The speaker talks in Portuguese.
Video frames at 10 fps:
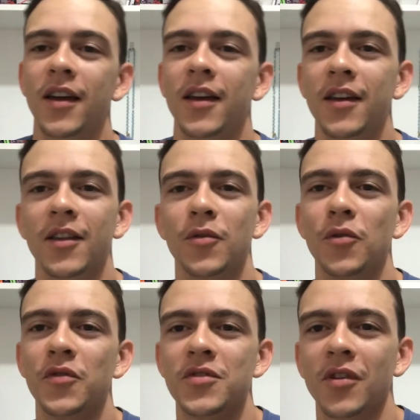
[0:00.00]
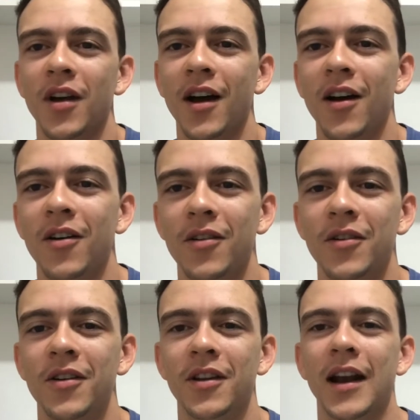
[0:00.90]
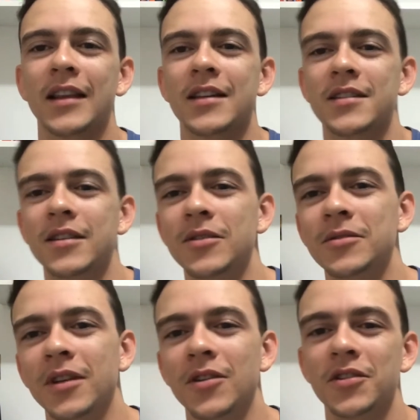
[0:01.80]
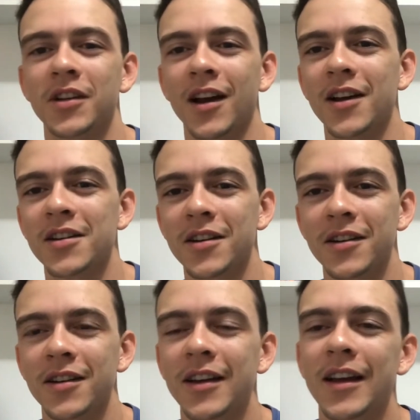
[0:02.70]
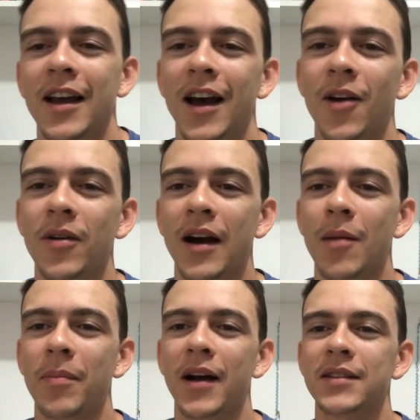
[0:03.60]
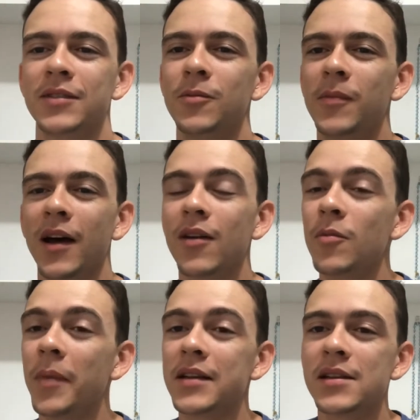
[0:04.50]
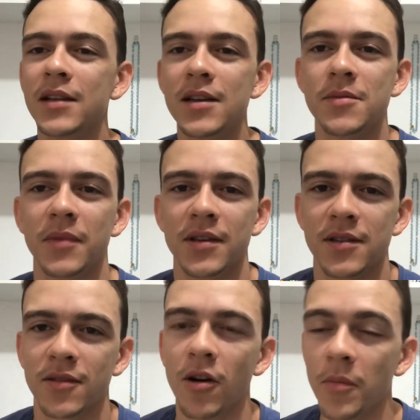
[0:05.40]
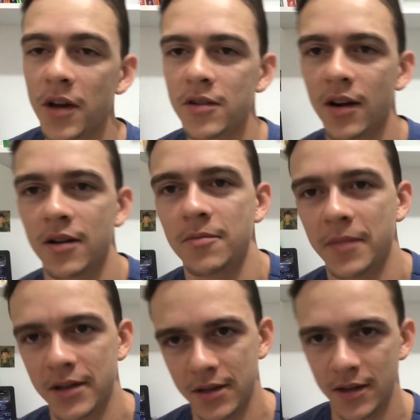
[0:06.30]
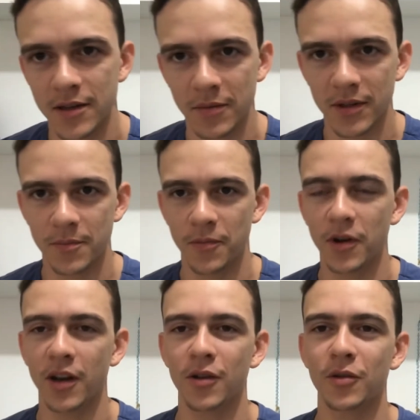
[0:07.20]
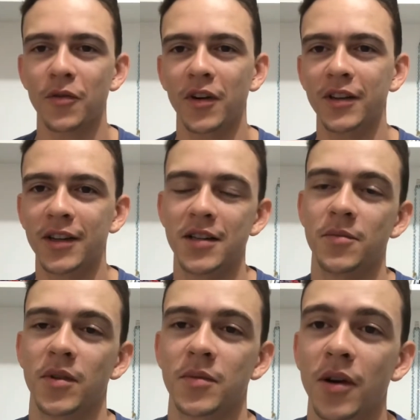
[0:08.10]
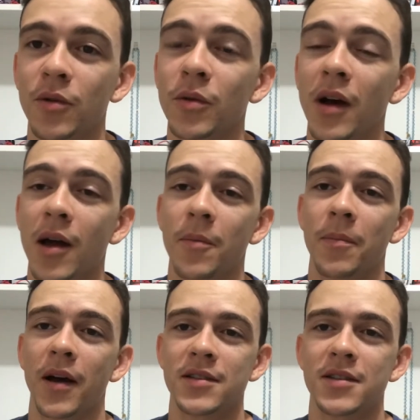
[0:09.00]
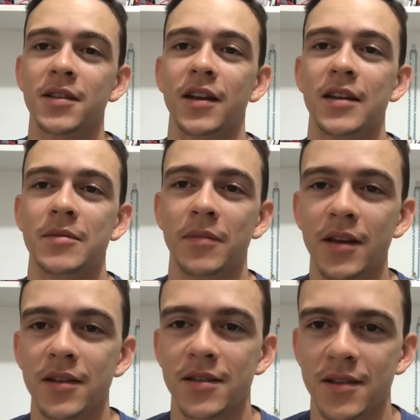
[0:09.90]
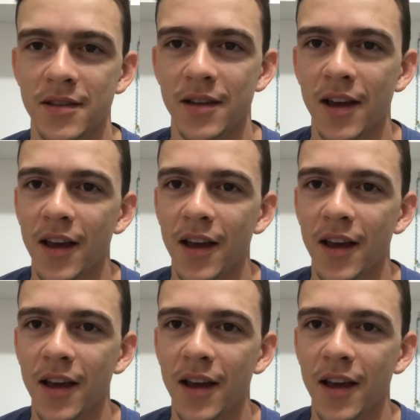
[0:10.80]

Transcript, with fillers: e no, no funcional, na natação, na hidroginástica, aí o cara passa, não, o cara não passa três meses. Normalmente o cara não passa de três meses. Por que, que eu tô falando três meses? Porque quando o cara passa de três meses,